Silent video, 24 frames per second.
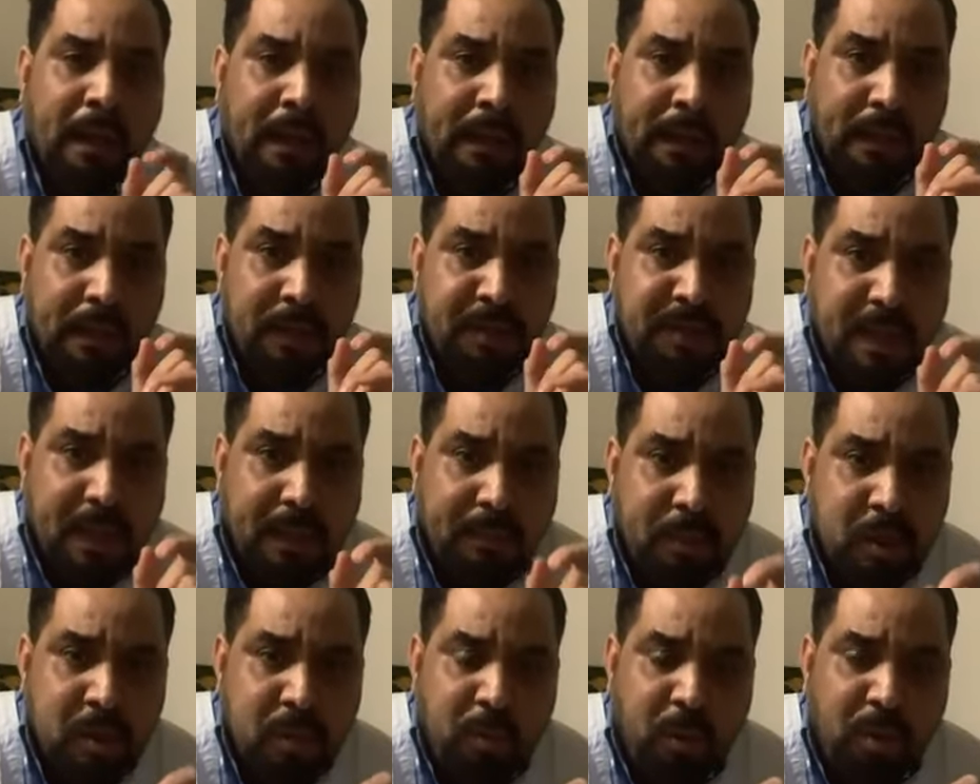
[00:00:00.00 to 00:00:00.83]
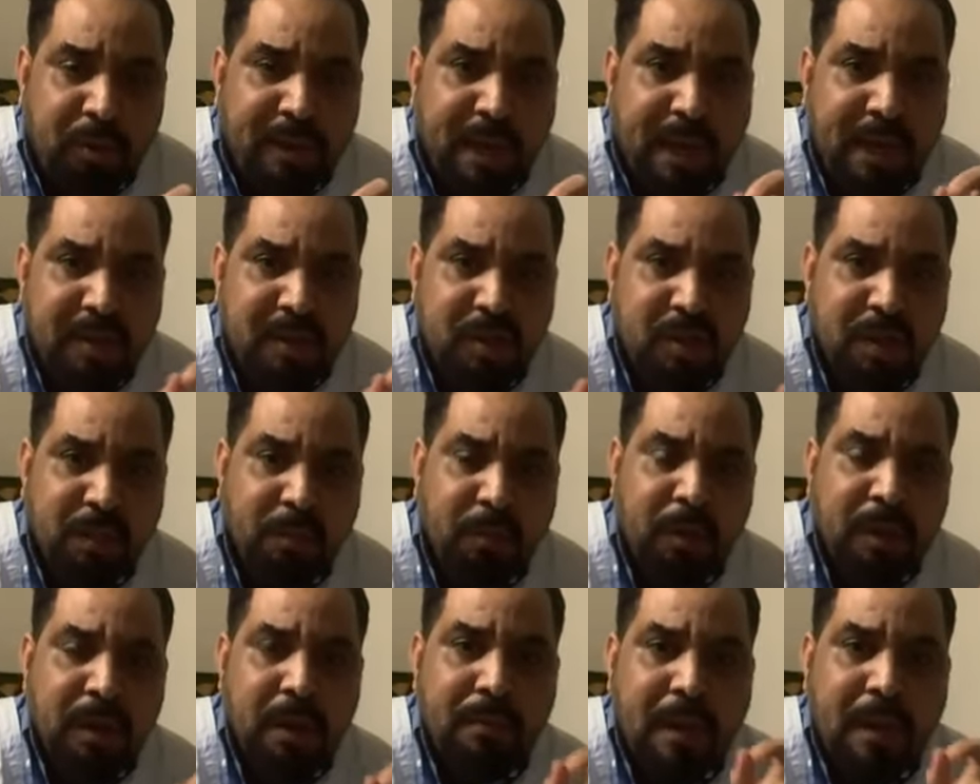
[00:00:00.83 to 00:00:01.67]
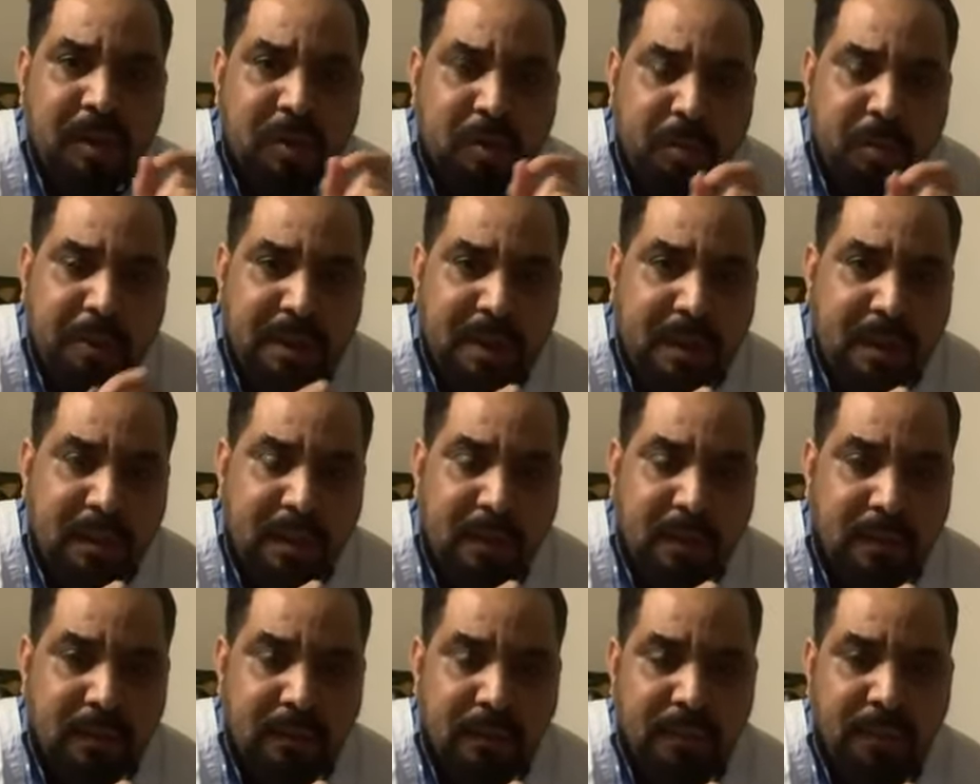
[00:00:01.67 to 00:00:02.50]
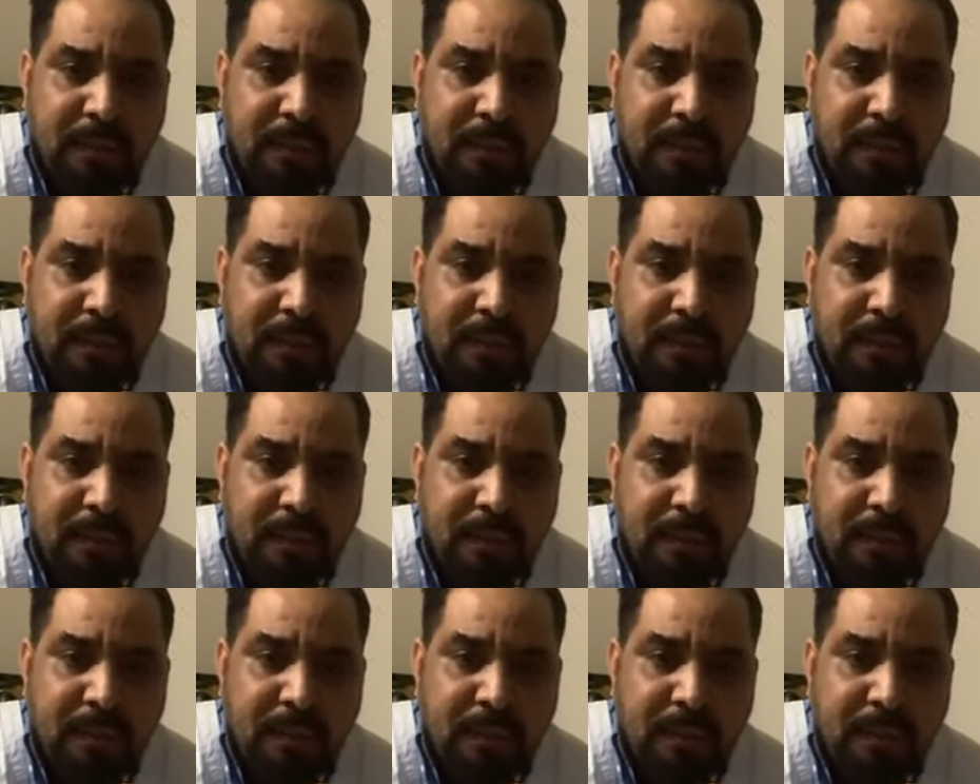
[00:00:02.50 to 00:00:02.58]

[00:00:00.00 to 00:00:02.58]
اللي جات مجموعه رئيس الجمهوريه المحسوبين عليه